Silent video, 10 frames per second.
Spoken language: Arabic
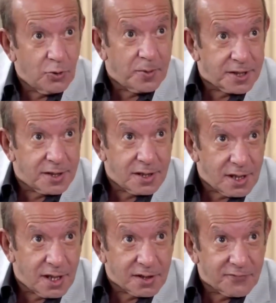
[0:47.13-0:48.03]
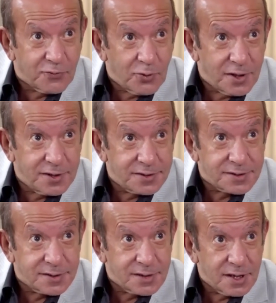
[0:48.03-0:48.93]
وبعدين اعرف
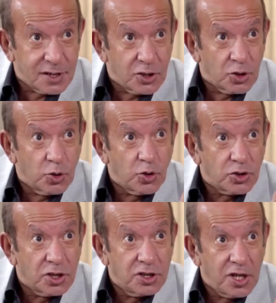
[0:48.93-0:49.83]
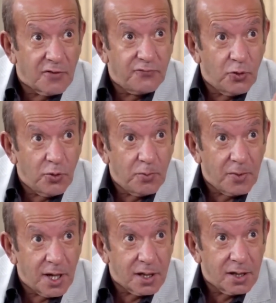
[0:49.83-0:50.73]
كويس إن نقطة ضعف
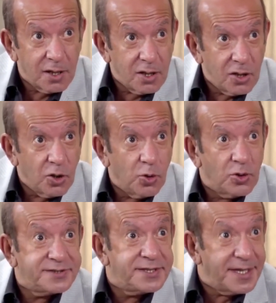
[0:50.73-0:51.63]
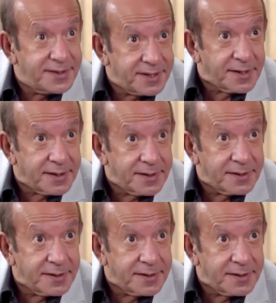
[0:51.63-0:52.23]
أمك هو سيادتك